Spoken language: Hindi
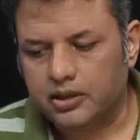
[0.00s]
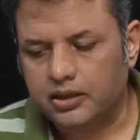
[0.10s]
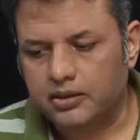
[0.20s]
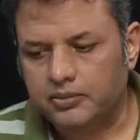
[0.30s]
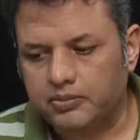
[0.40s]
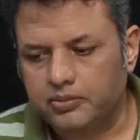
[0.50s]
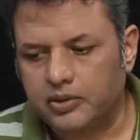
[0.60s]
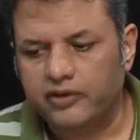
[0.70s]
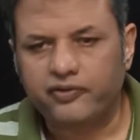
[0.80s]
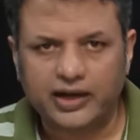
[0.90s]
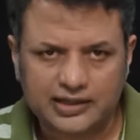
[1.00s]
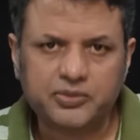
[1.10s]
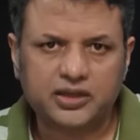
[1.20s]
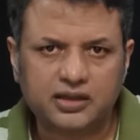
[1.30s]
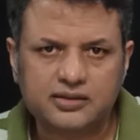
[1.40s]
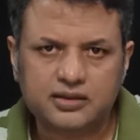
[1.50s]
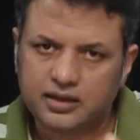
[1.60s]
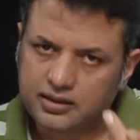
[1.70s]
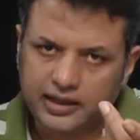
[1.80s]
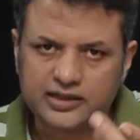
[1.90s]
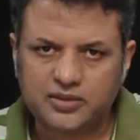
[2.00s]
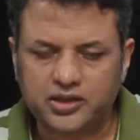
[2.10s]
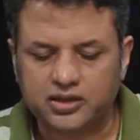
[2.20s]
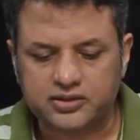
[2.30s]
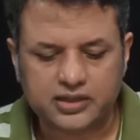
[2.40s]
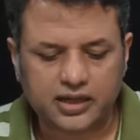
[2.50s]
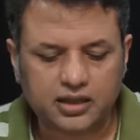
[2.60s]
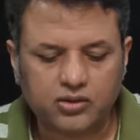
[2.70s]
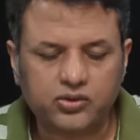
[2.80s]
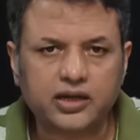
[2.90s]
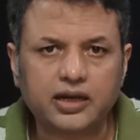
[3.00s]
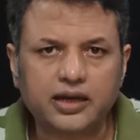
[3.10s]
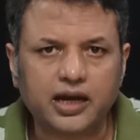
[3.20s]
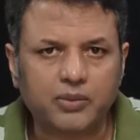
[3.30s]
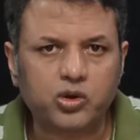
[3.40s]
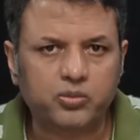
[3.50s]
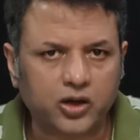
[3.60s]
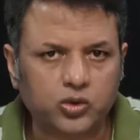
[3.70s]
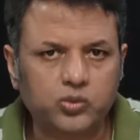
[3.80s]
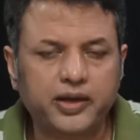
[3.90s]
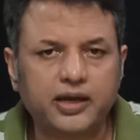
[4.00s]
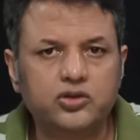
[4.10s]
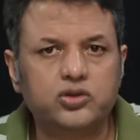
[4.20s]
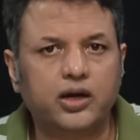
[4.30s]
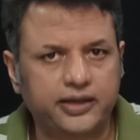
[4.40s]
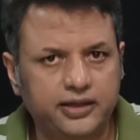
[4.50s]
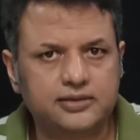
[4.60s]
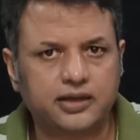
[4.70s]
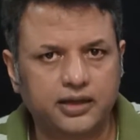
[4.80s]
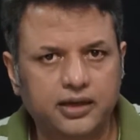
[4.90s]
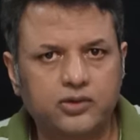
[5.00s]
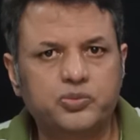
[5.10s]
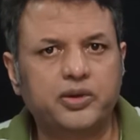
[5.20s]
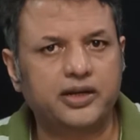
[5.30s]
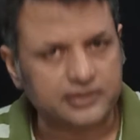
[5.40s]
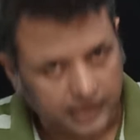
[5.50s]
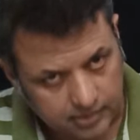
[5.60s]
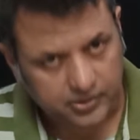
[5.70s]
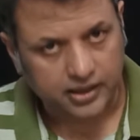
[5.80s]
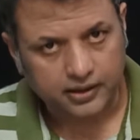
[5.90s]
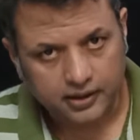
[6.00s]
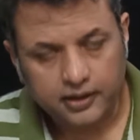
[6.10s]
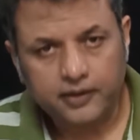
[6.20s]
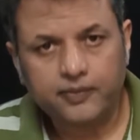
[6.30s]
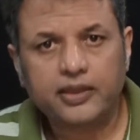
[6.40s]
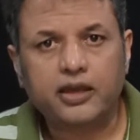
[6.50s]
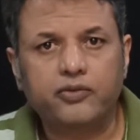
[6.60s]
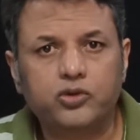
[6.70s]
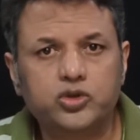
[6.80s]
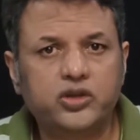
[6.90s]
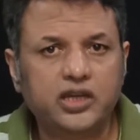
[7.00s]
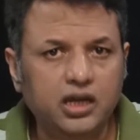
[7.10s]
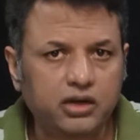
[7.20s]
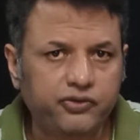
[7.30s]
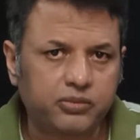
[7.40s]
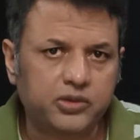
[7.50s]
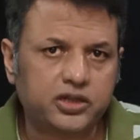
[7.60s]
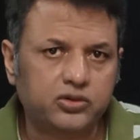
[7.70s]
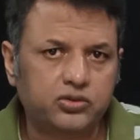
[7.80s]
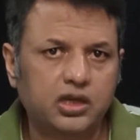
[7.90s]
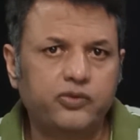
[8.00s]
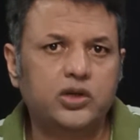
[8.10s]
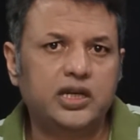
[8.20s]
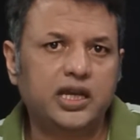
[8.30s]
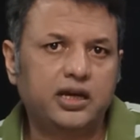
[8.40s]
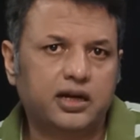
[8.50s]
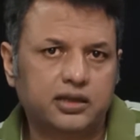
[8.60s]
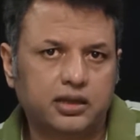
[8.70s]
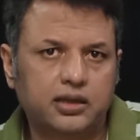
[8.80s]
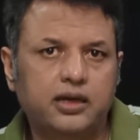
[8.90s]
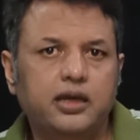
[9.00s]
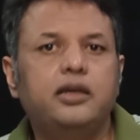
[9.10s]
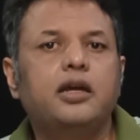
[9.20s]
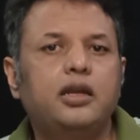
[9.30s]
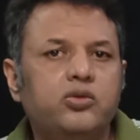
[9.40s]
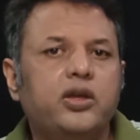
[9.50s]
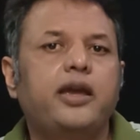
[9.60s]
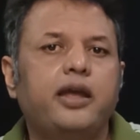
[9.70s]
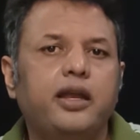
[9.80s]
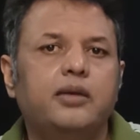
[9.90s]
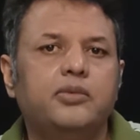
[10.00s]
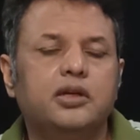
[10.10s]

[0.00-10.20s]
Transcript: यानी अल्फाज में तंज था लहजे में तंज नहीं था उन्होंने कहा कि आपको मालूम है कि जो आई एस आई है उस पर इल्ज़ाम है कि वो जो की इन्फॉर्मेशन होती है वो लीक कर देता कि यानी उनके कहने का